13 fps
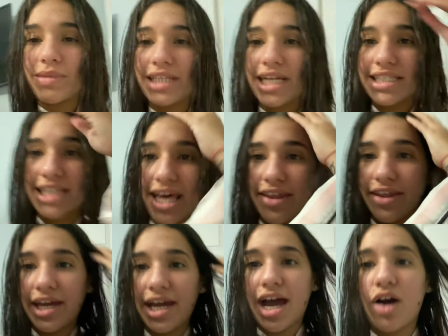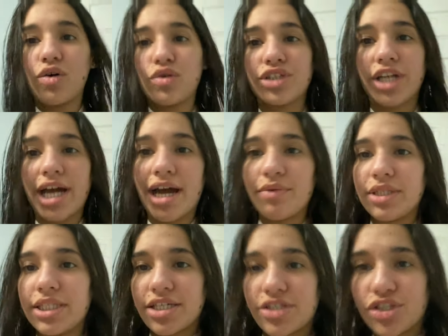trasladé a otra
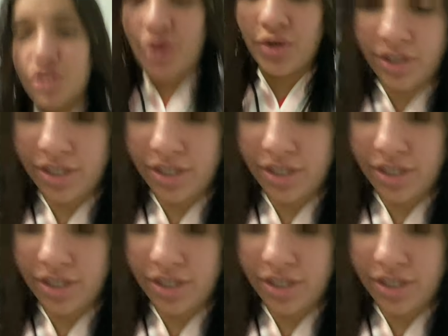habitación